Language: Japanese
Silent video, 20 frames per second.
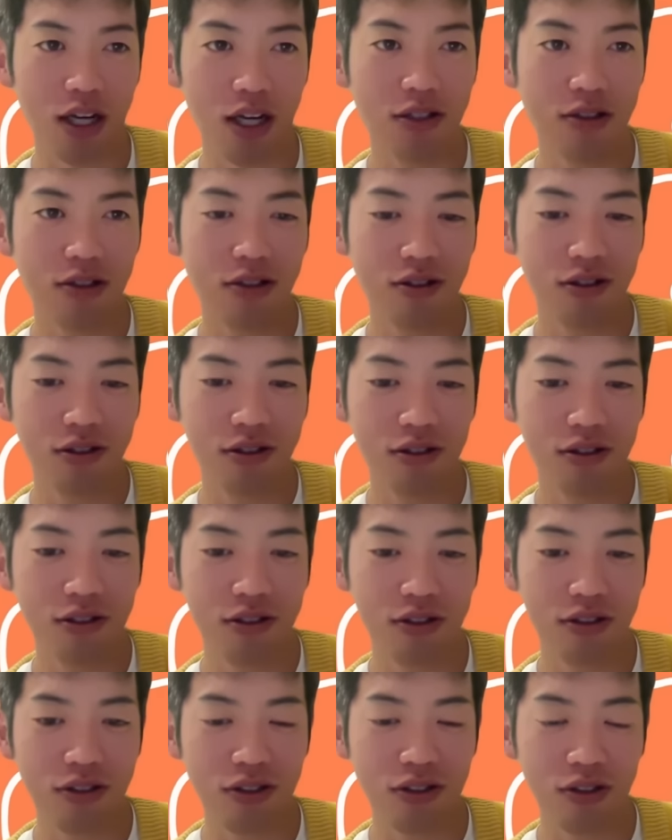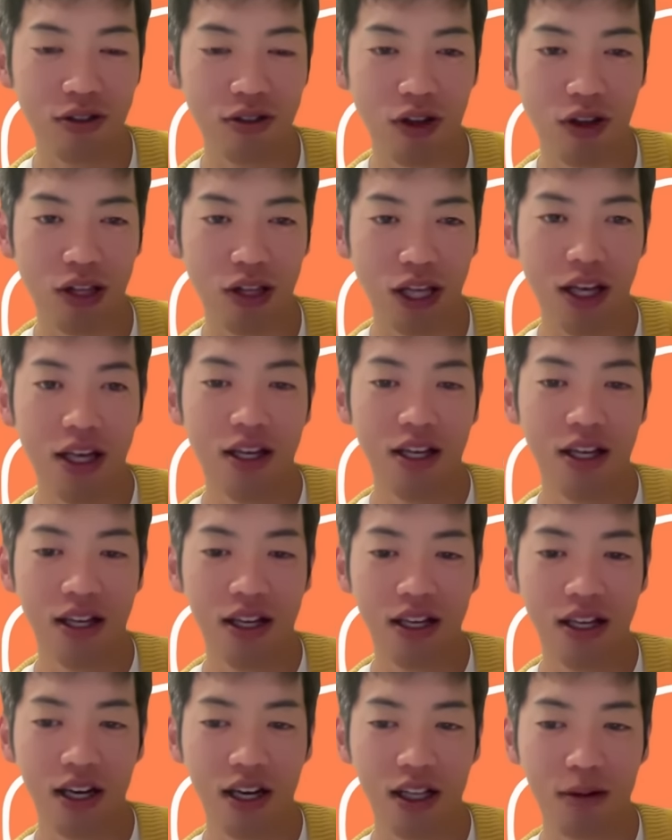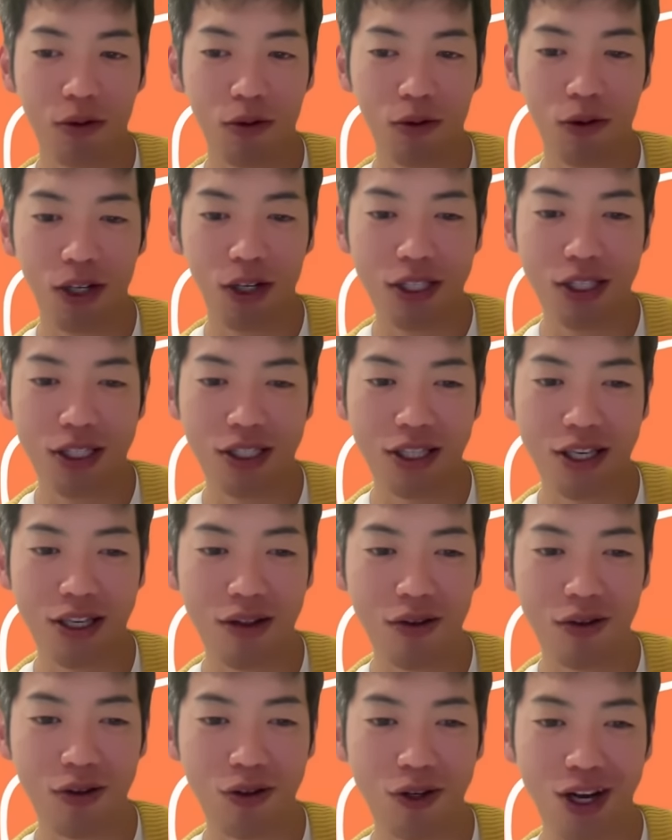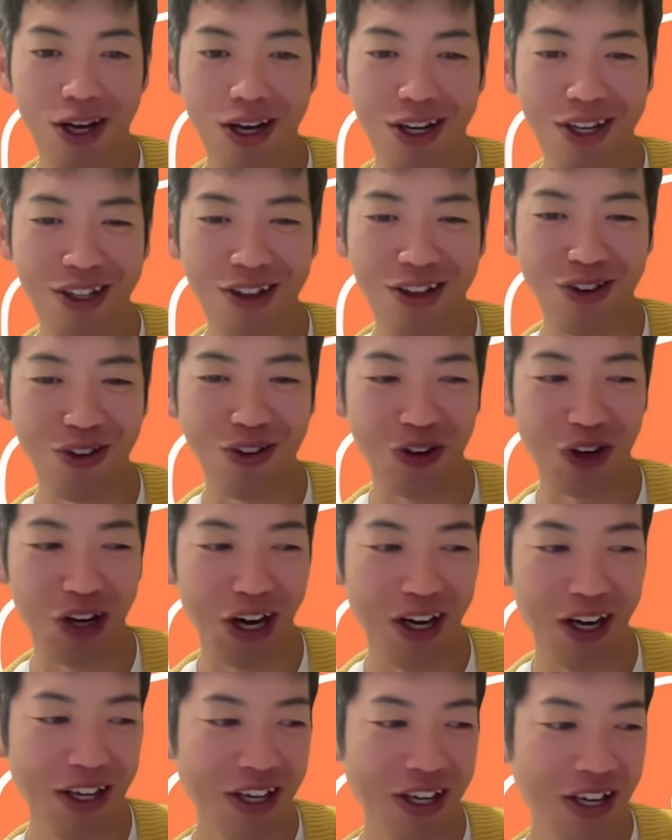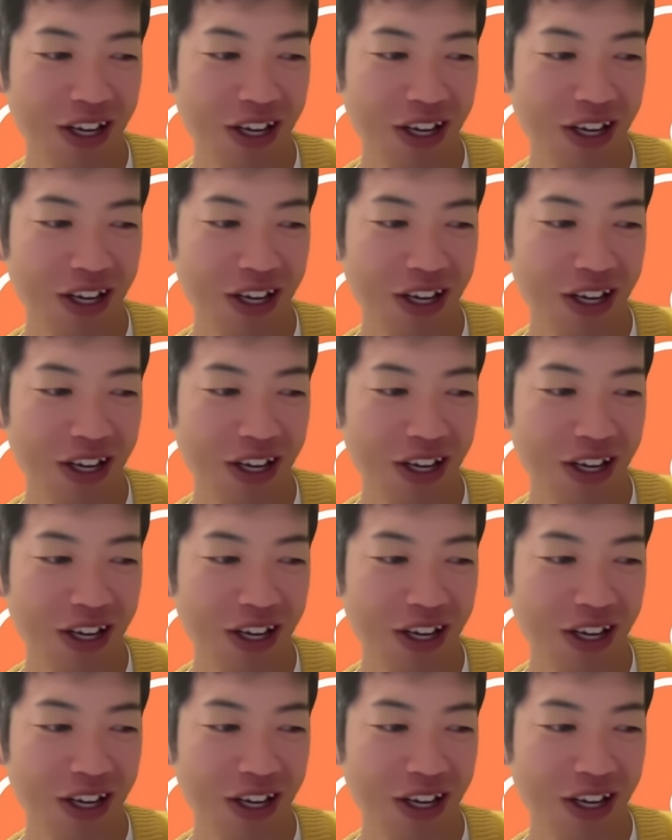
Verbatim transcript: ああいう、ちょっとね、頭おかしい制度の考えてることは、